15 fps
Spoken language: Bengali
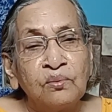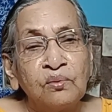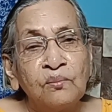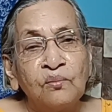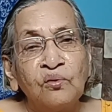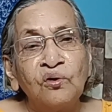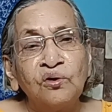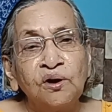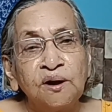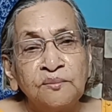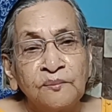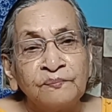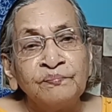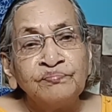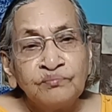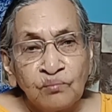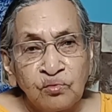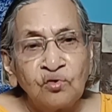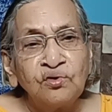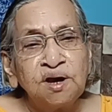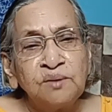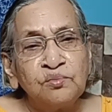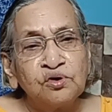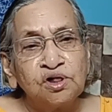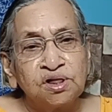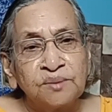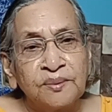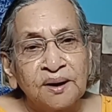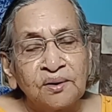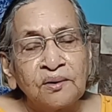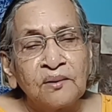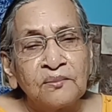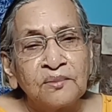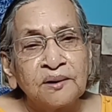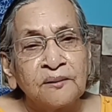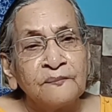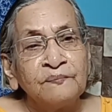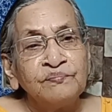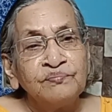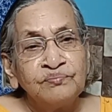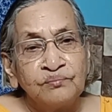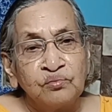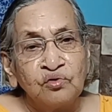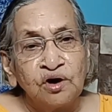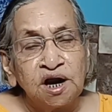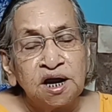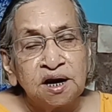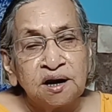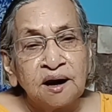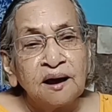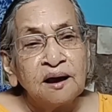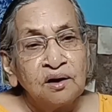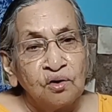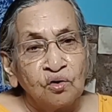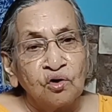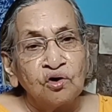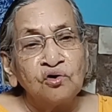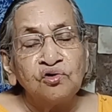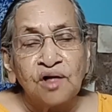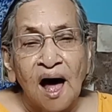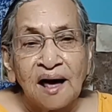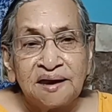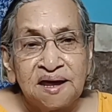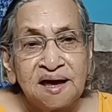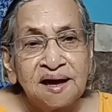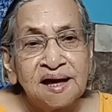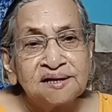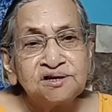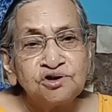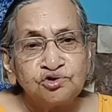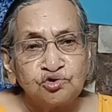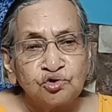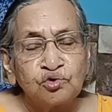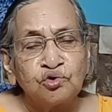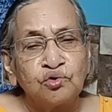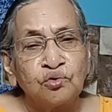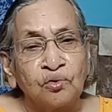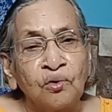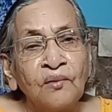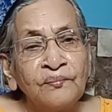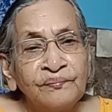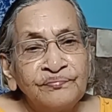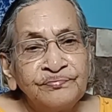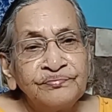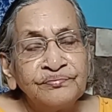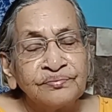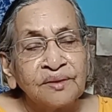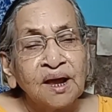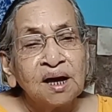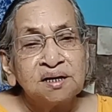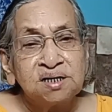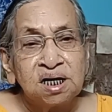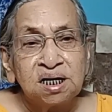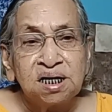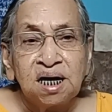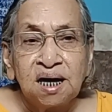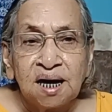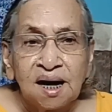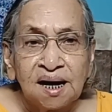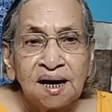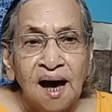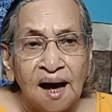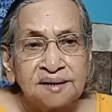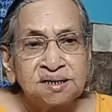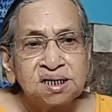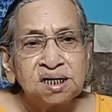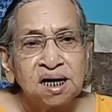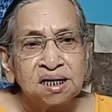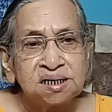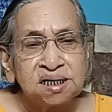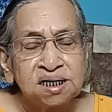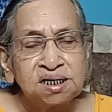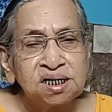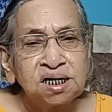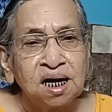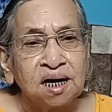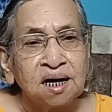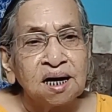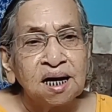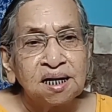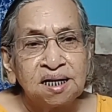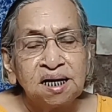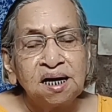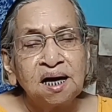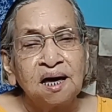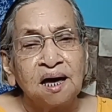বোনের বোনই বলতে পারো আমার বোনের ননদ হারিয়ে গেছে ছোট হুম সে কি এখানে আছে এসেছে এদিকে